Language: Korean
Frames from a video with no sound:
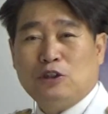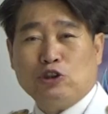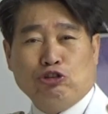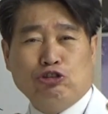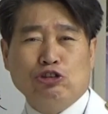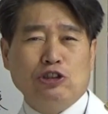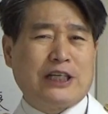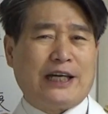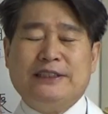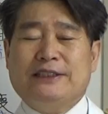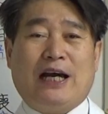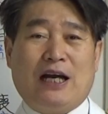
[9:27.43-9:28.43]
눈을
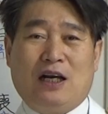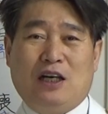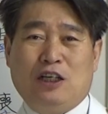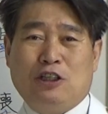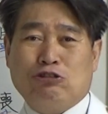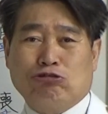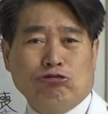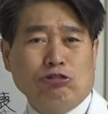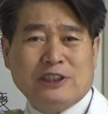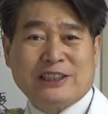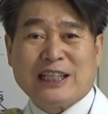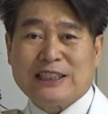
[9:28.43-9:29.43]
가린다.
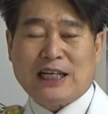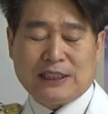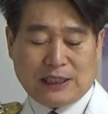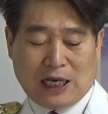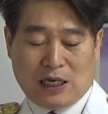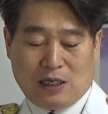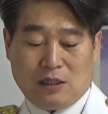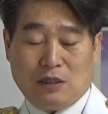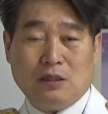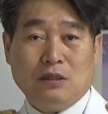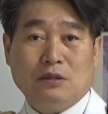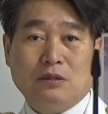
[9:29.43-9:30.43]
눈을 차단한다.
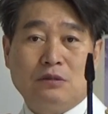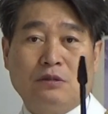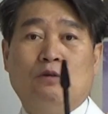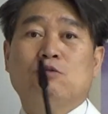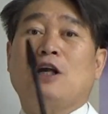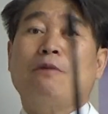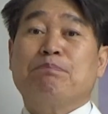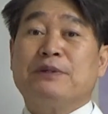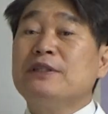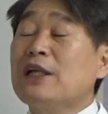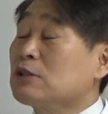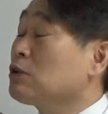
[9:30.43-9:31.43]
너무나
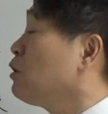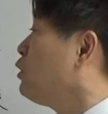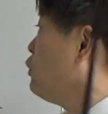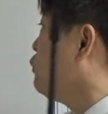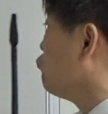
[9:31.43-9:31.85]
빛나서